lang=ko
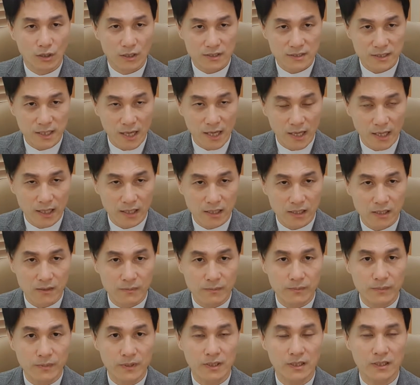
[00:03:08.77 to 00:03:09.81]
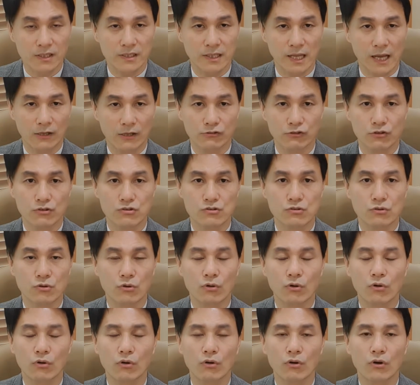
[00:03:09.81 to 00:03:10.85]
사랑을 아,
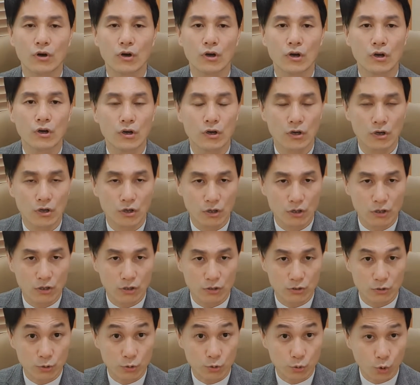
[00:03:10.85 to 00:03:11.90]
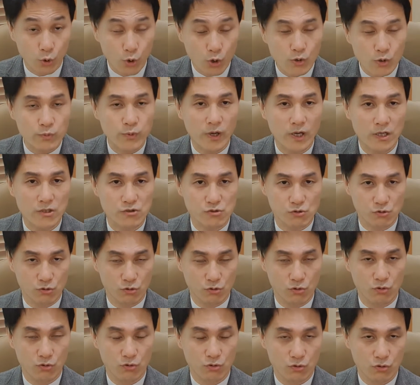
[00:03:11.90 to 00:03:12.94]
나눠주고 어, 또
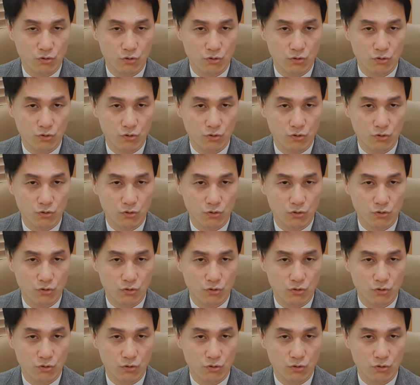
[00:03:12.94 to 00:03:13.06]
돌봐주고